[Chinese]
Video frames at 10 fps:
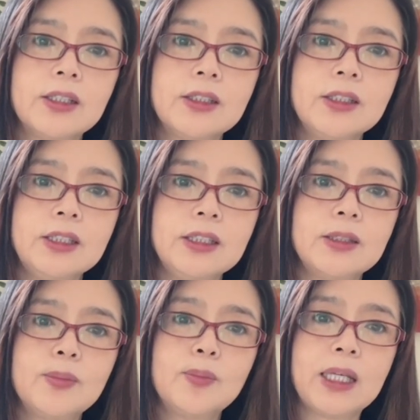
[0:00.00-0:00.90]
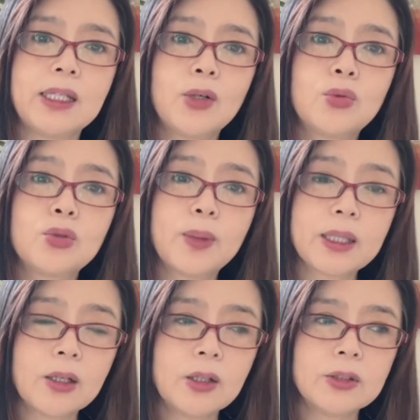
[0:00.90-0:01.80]
你每天胡说八
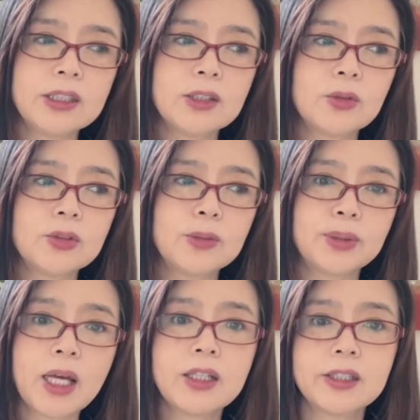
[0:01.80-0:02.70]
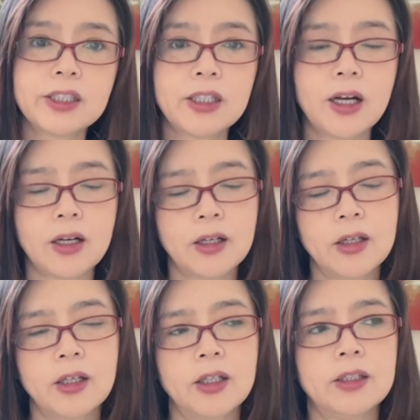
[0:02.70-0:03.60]
道那些东西不太合适啊？
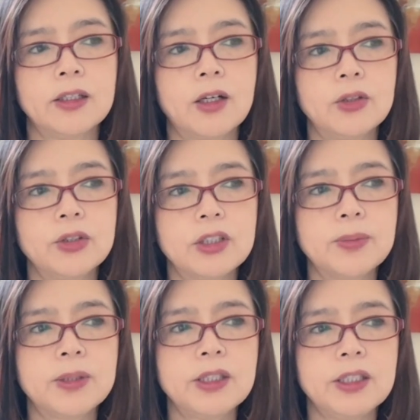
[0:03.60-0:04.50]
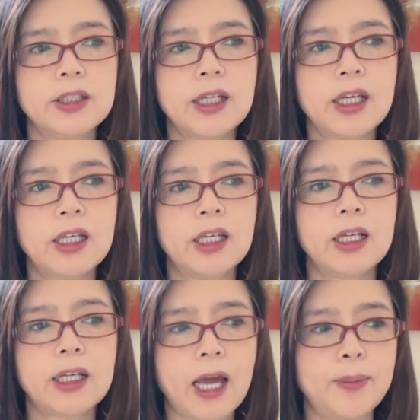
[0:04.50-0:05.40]
然后是不是你应该
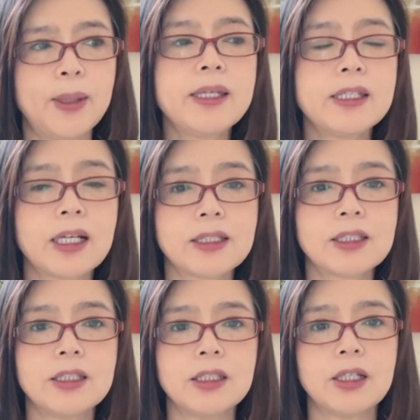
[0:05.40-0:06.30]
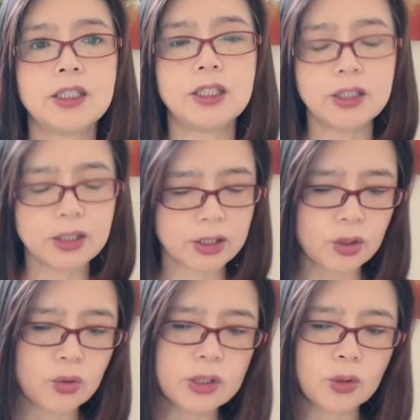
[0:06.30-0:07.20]
改变一下自己啊？其实
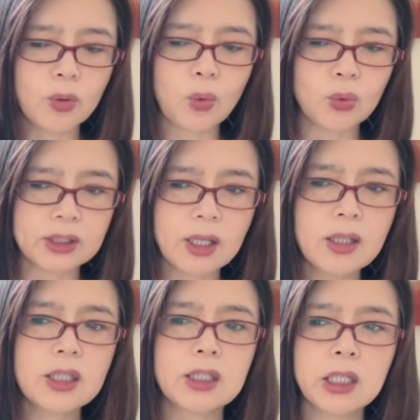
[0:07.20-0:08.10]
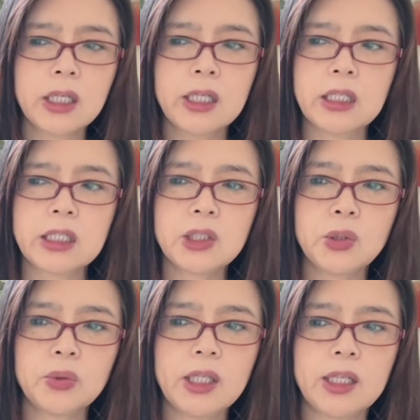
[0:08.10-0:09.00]
说实话，我当时是
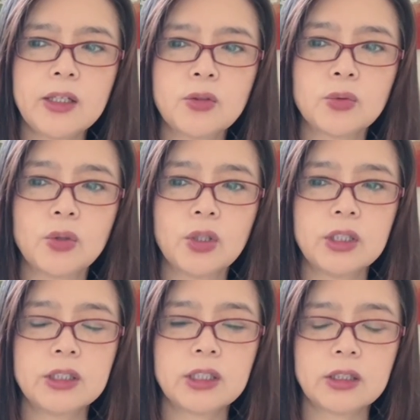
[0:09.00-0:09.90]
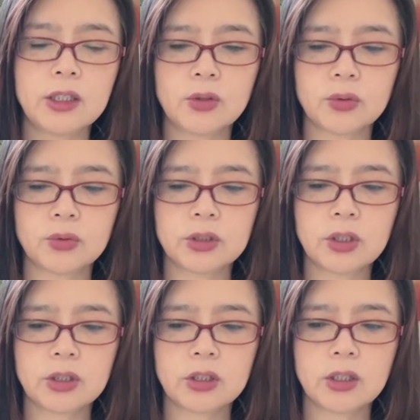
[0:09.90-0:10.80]
有点那种像那种
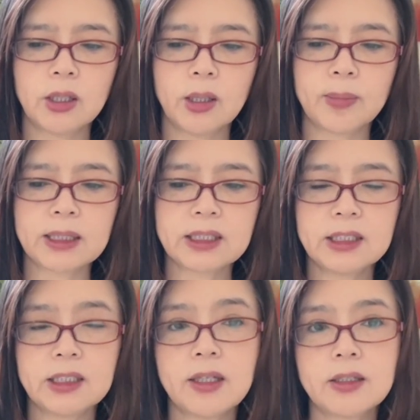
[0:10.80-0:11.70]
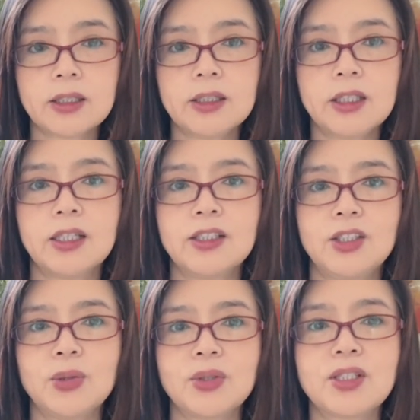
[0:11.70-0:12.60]
叫是把自己当成一个
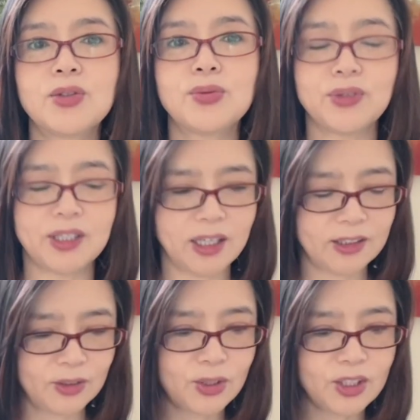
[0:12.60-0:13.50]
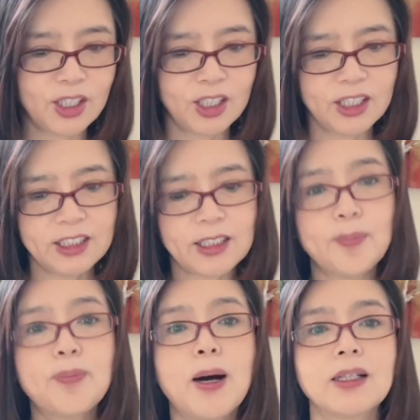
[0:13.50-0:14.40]
救世主一样，就是想
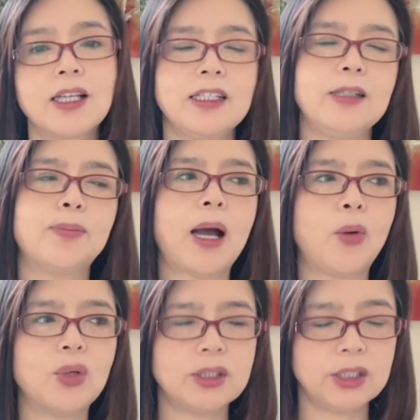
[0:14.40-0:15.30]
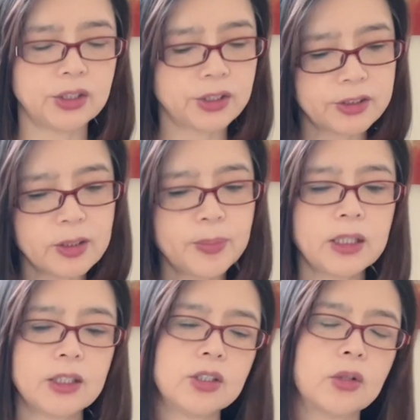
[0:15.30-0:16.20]
帮他一把。我其实是这么一
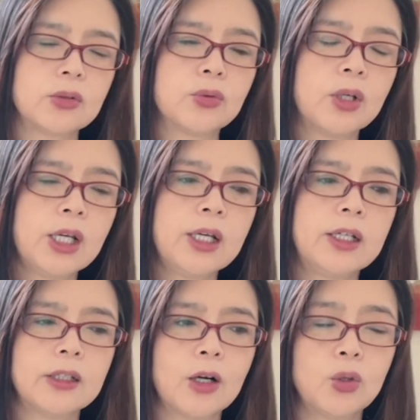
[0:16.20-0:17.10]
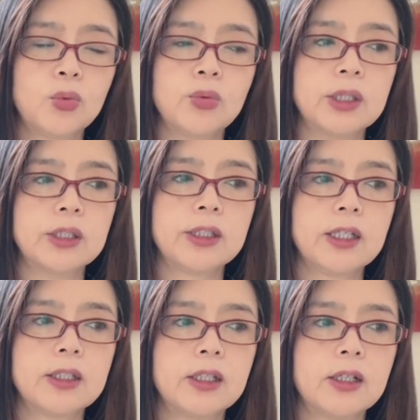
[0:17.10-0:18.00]
个角度。然后我那
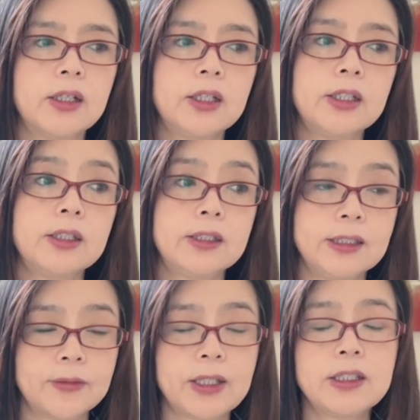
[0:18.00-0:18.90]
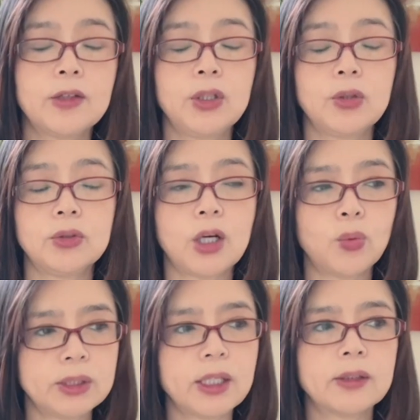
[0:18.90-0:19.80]
个写完这个微头条，
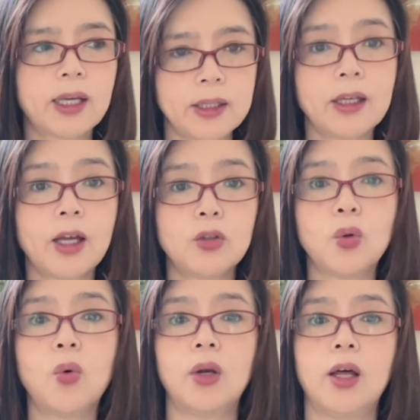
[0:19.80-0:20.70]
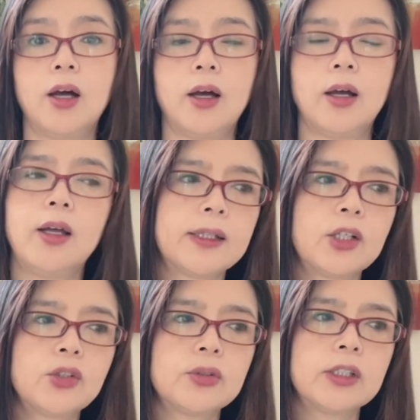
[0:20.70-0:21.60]
我想他应该懂了哈。他
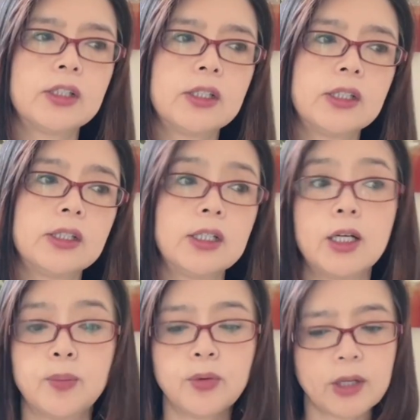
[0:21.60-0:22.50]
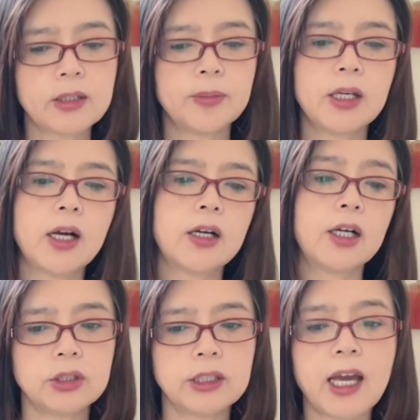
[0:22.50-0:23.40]
说。不管怎么样，
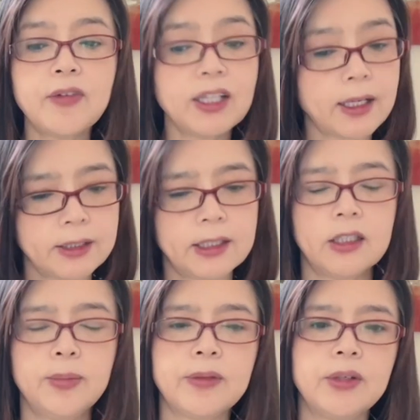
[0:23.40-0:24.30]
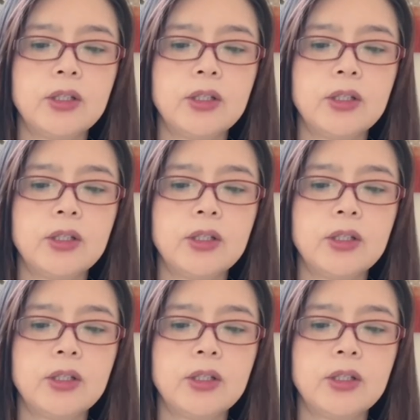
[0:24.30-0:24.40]
你还为他写了一篇微